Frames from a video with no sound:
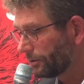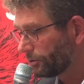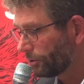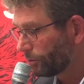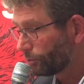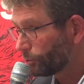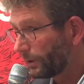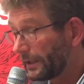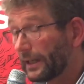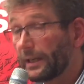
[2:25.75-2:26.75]
ce qu'on
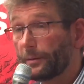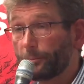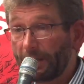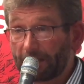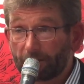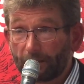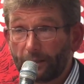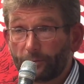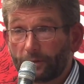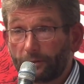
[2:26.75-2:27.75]
souhaite.
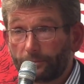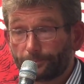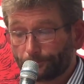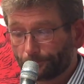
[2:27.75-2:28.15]
Personnellement,